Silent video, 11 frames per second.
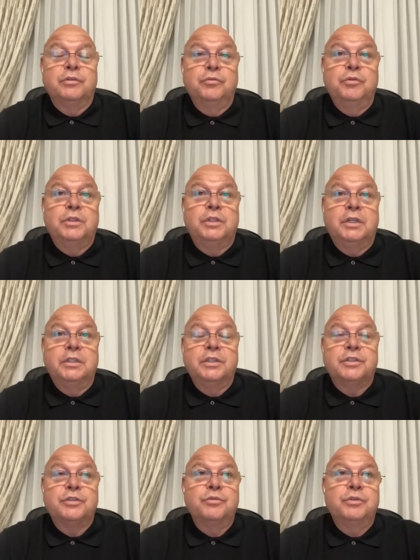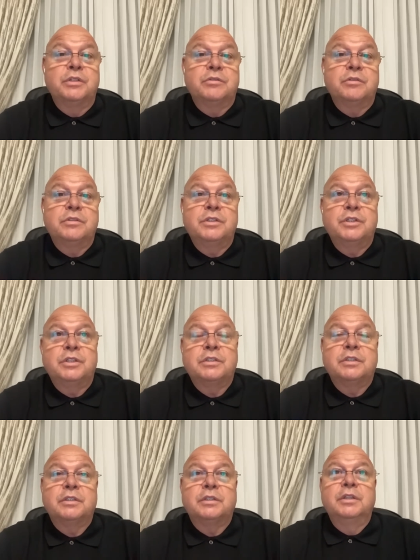ну, вот так и наше судейство
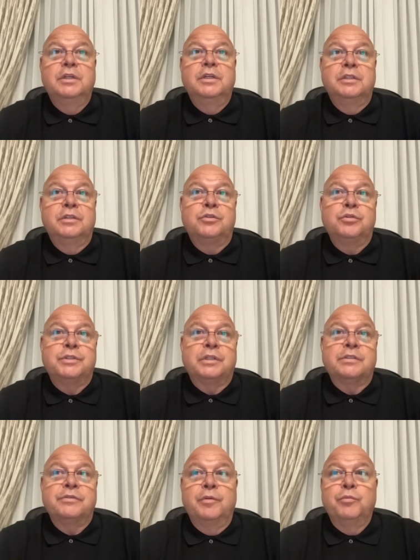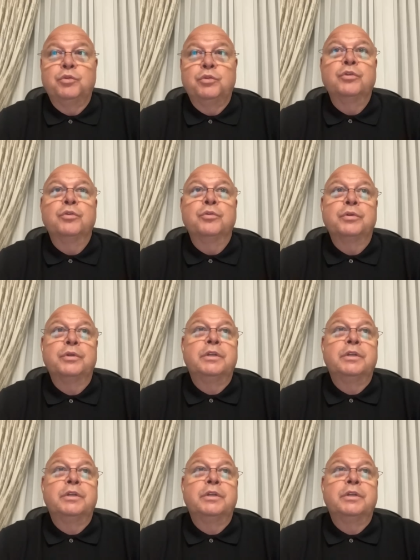сейчас э, несется к своему дну.